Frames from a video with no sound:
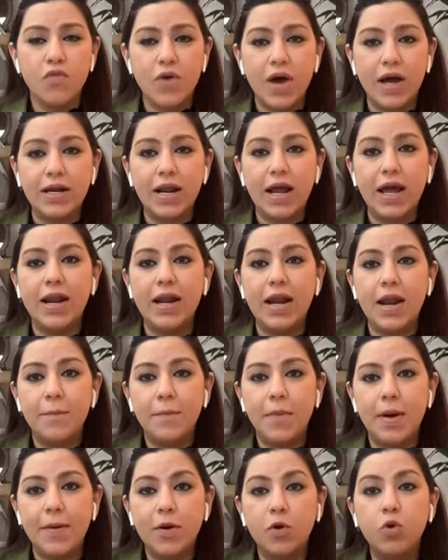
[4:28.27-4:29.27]
فانا
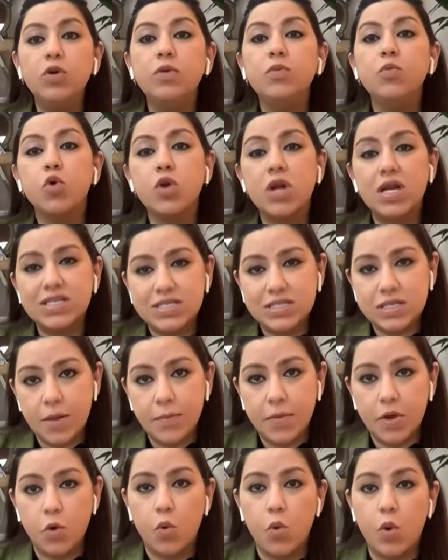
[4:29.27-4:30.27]
لما بكون
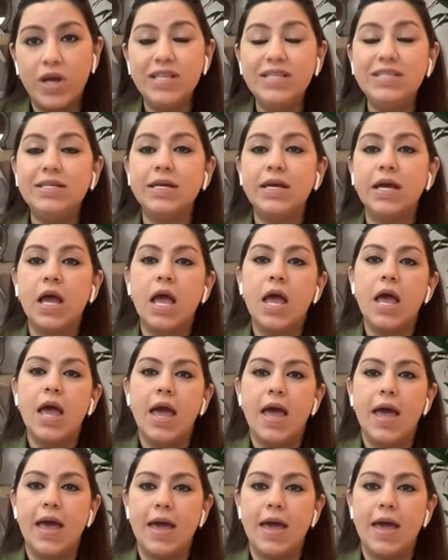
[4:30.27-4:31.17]
منظمه وعندي